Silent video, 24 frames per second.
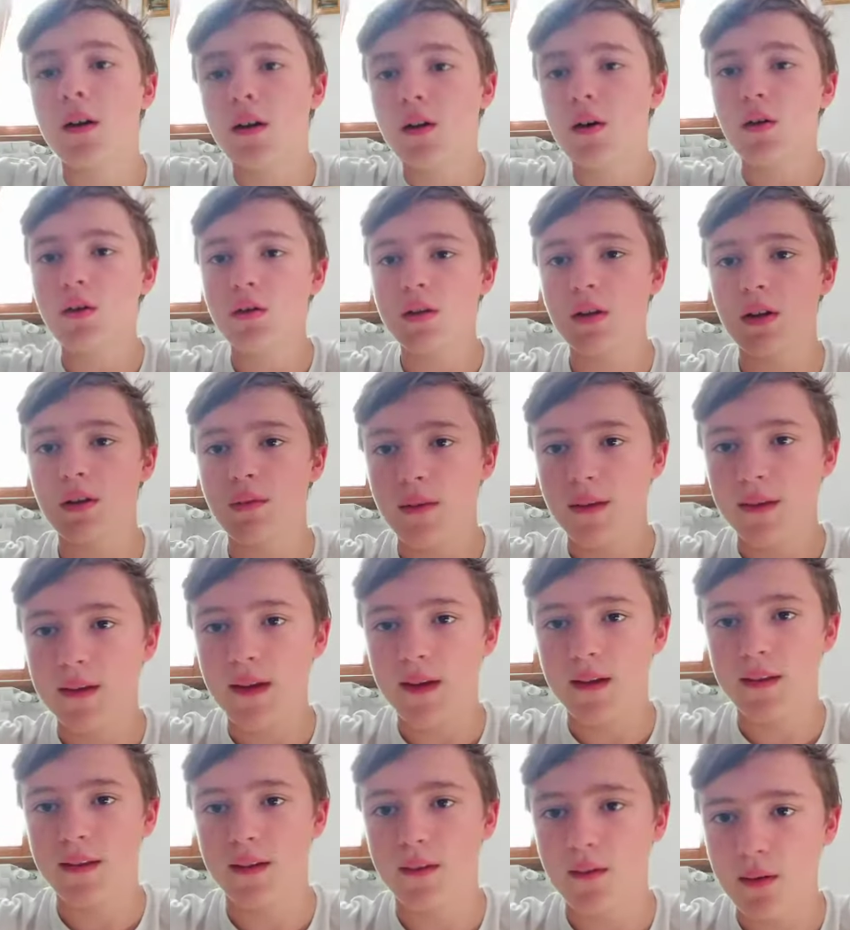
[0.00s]

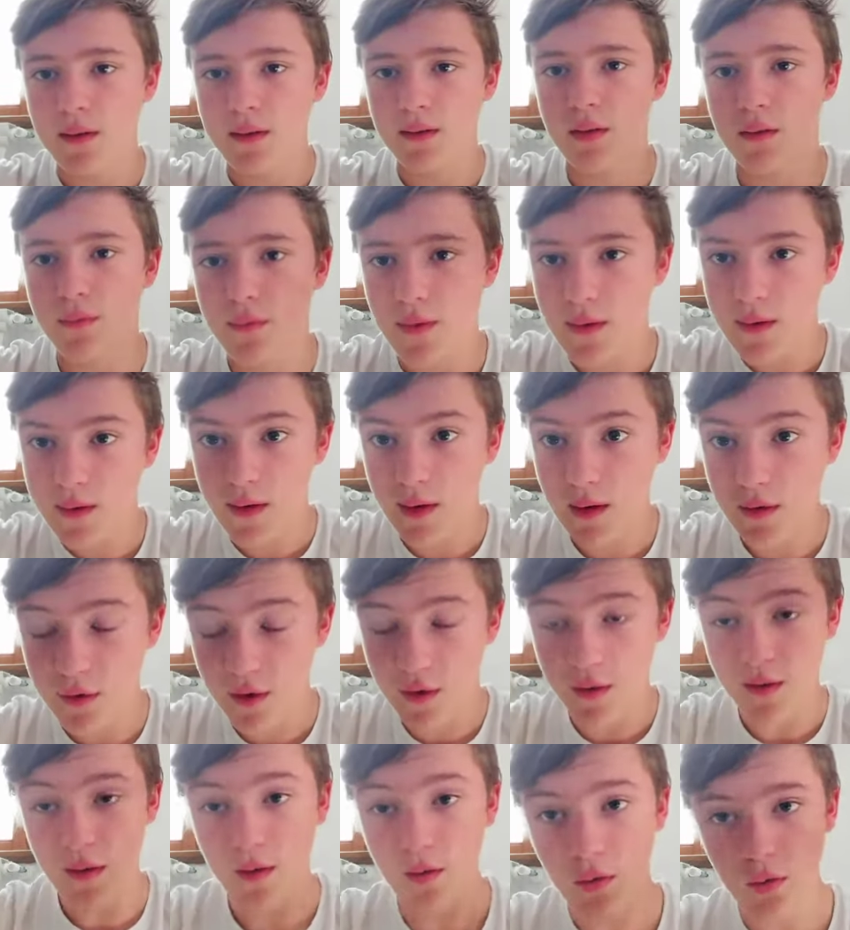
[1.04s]
condividete questo video
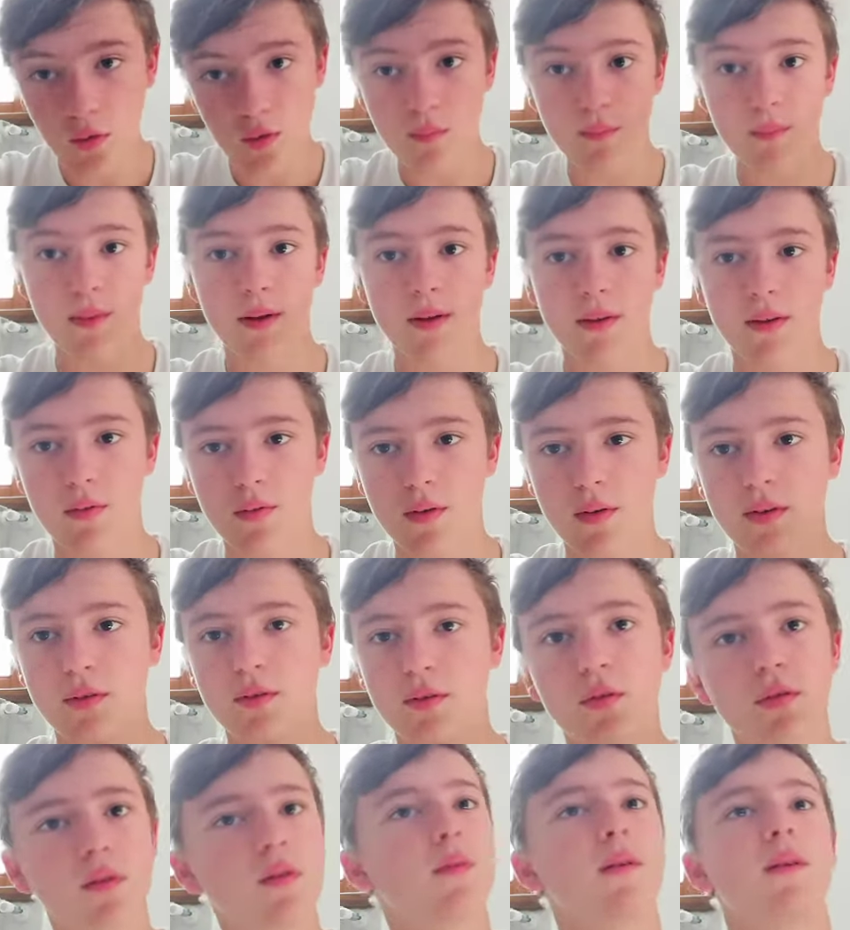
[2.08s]
lasciate anche un commento qua
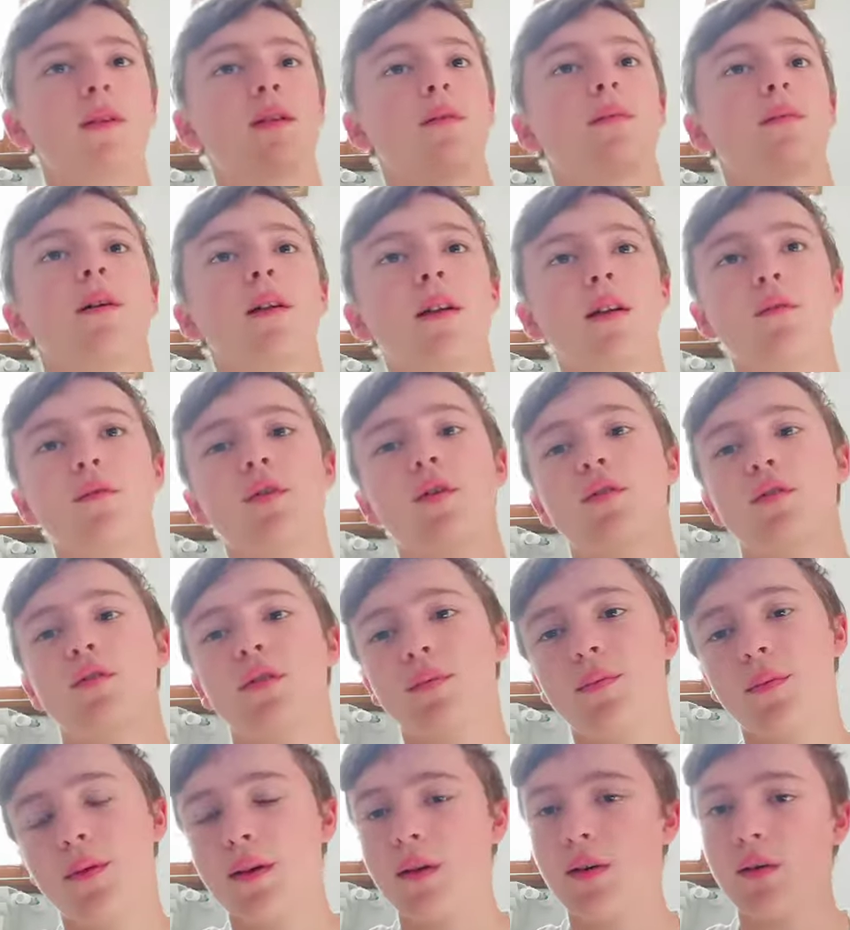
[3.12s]
sotto per sapere la
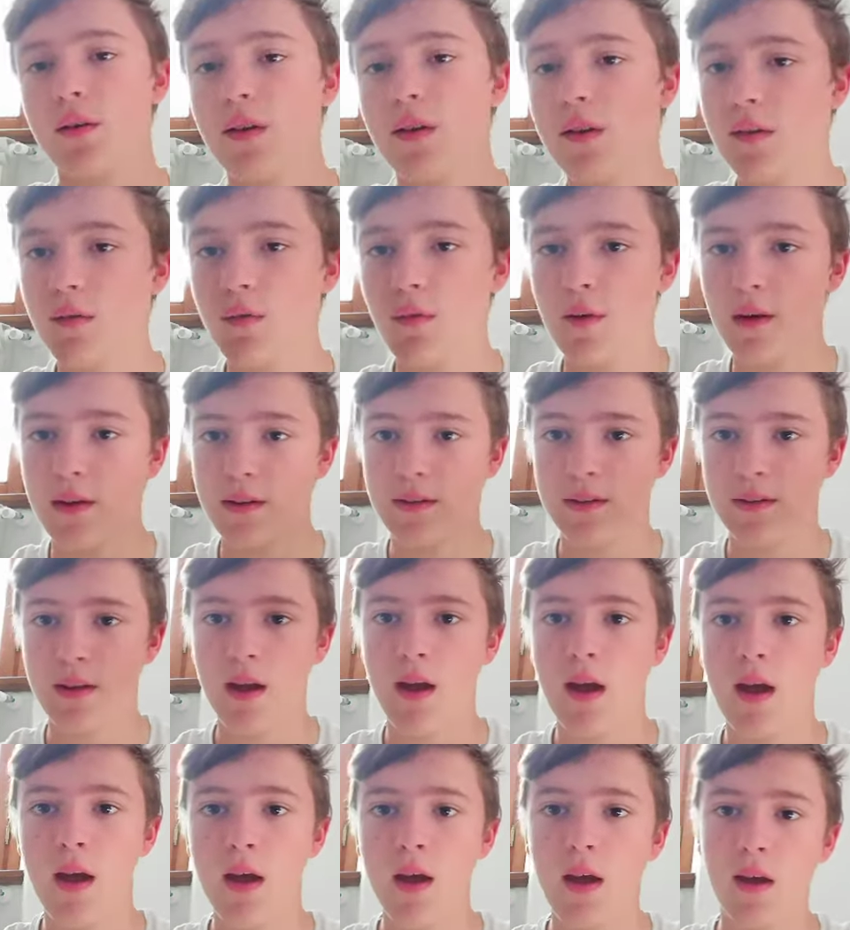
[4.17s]
vostra opinione su
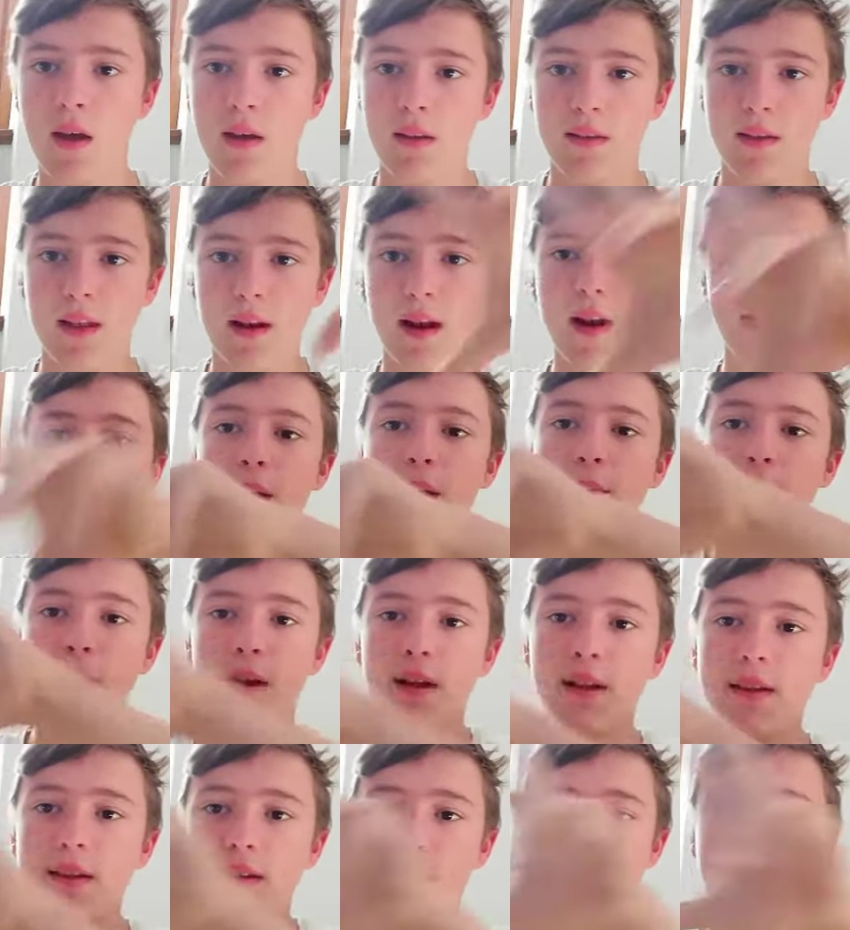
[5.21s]
queste tre
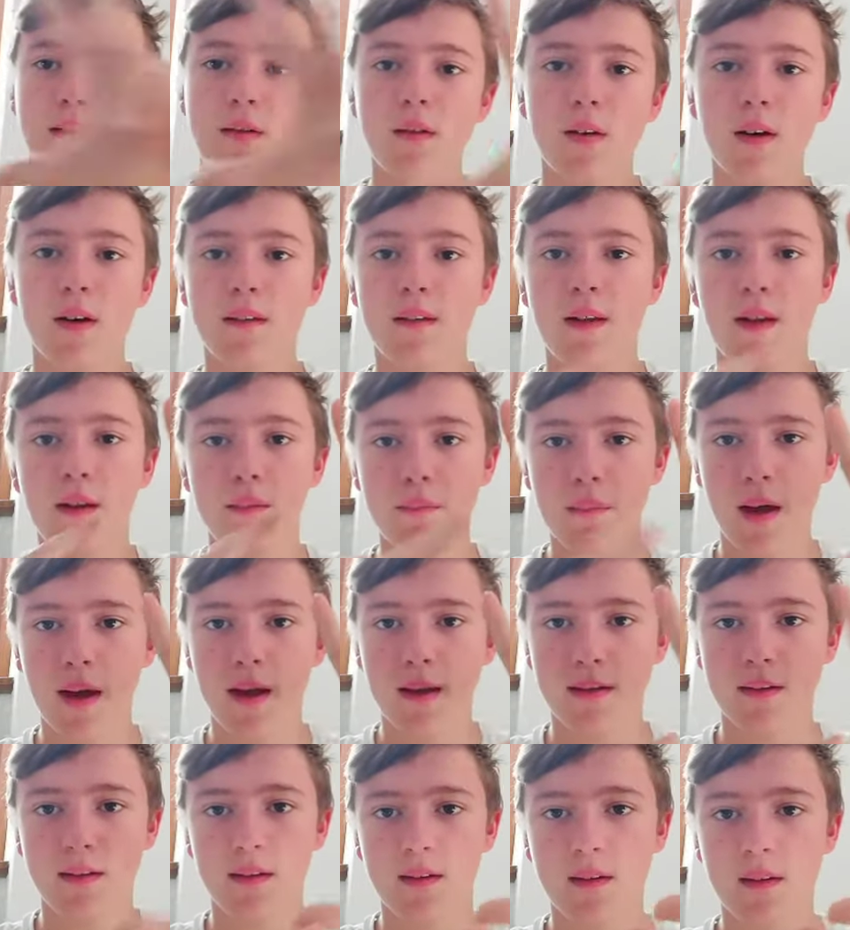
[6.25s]
eliminazioni dei
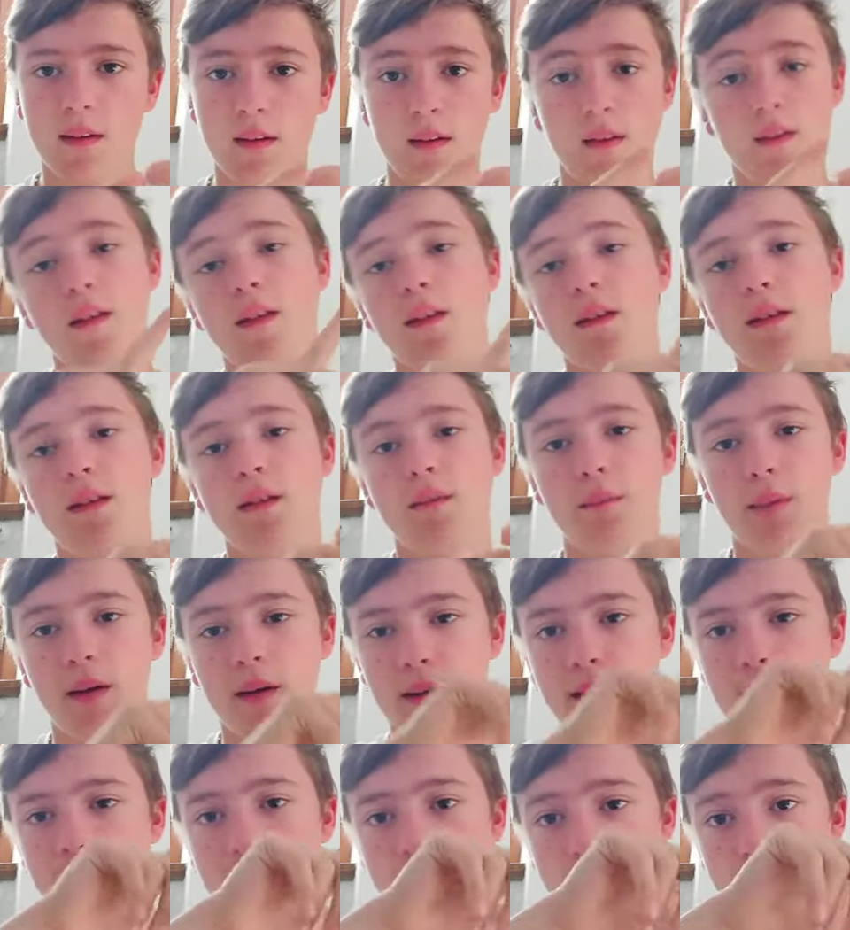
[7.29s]
maschi dei, ma,